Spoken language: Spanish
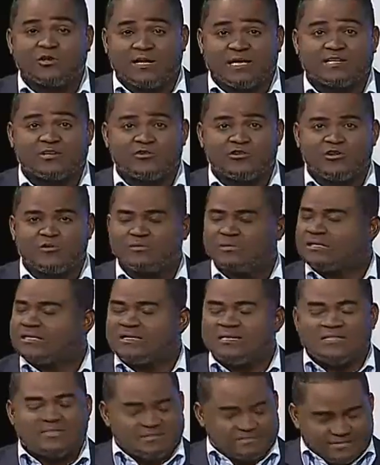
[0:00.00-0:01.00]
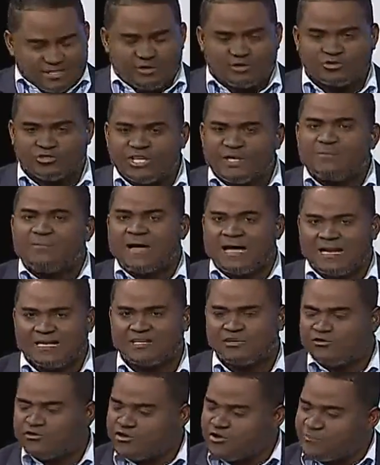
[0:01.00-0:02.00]
la reunión. Dijo, sí, va a la
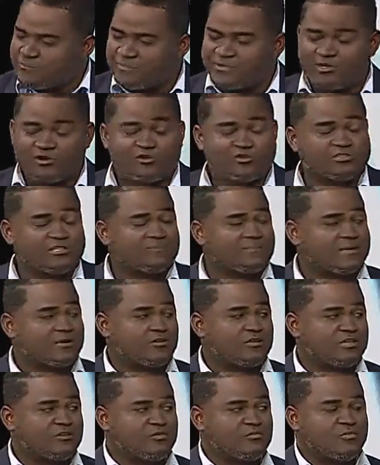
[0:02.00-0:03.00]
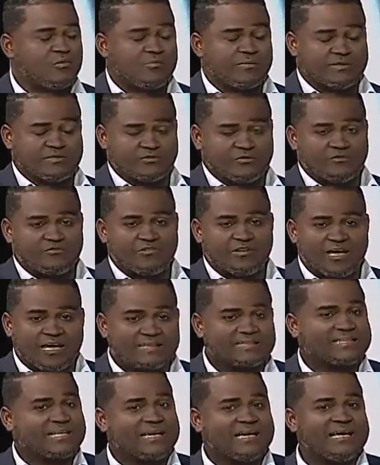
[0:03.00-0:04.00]
reunión, pero no se paró en ningún momento. En fin,
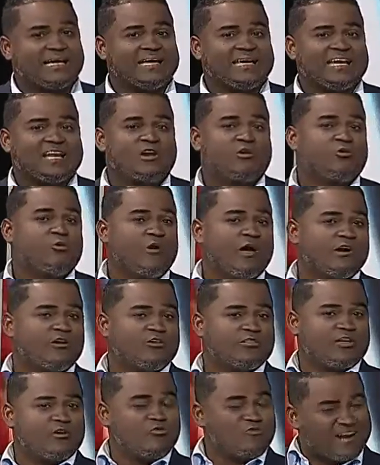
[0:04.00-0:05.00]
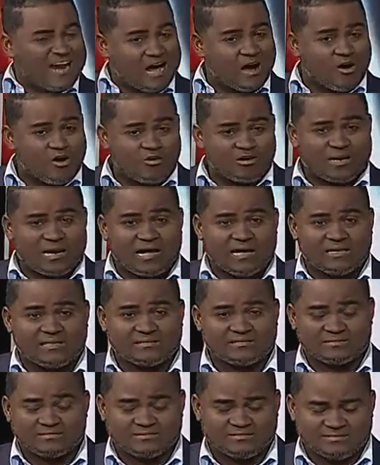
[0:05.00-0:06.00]
es que luego de una hora
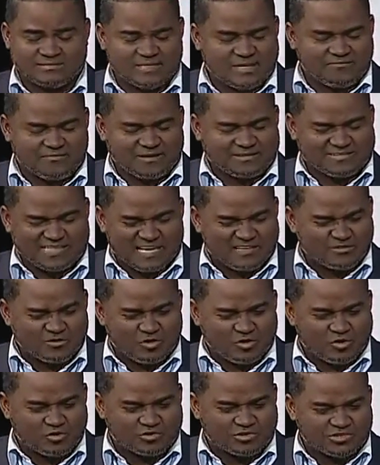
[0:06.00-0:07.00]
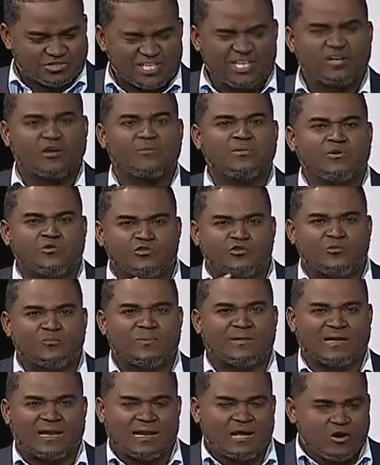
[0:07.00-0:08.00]
ya faltando cinco minutos
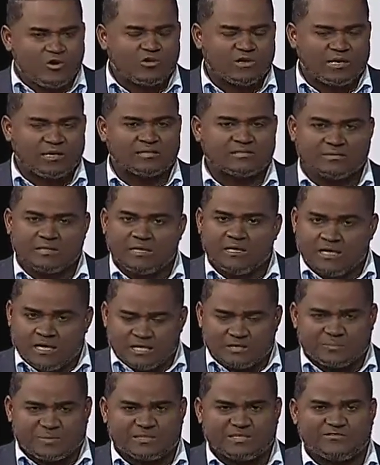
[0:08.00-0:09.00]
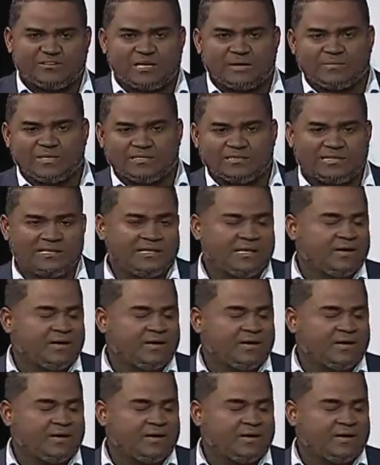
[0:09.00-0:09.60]
para la hora específicamente,